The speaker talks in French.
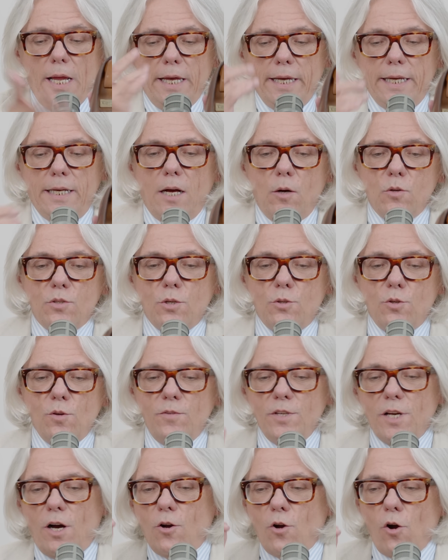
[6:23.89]
Et là où ça
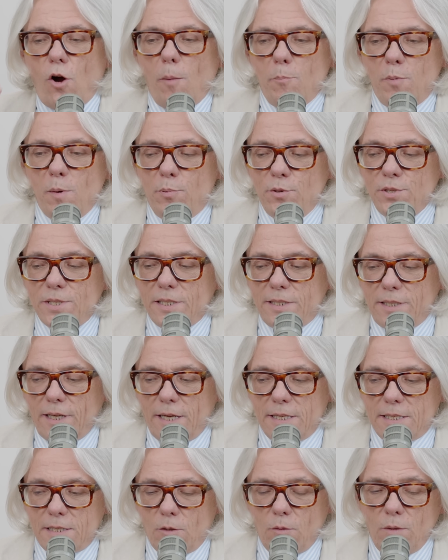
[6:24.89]
devient encore un peu plus
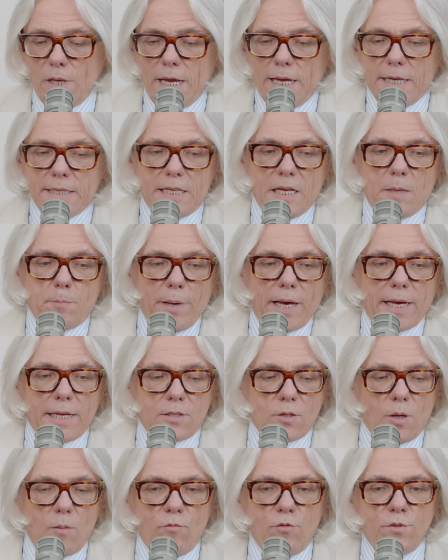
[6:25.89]
intéressant, c'est que, par
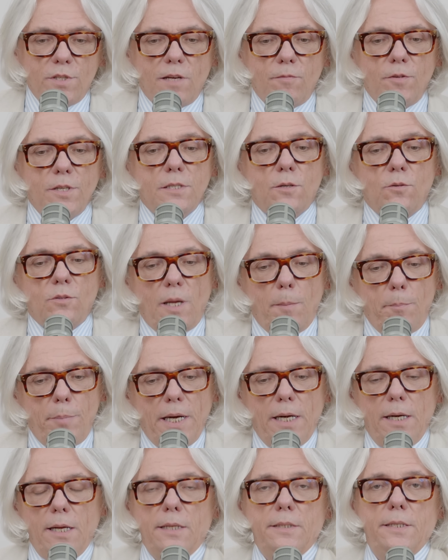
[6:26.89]
exemple, vous avez ce qu'on
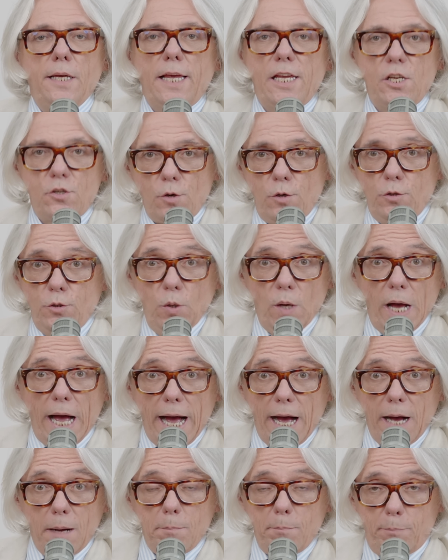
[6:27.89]
appelle des Richelieu
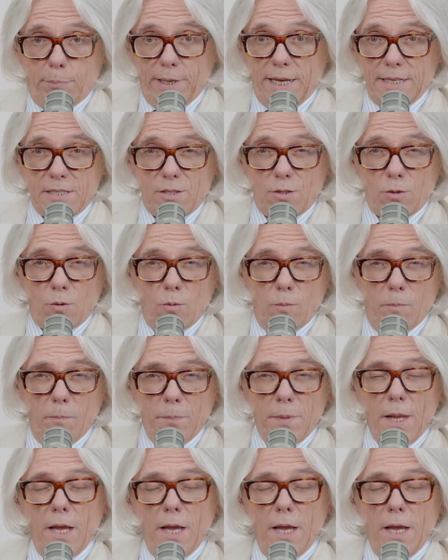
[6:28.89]
à plastron.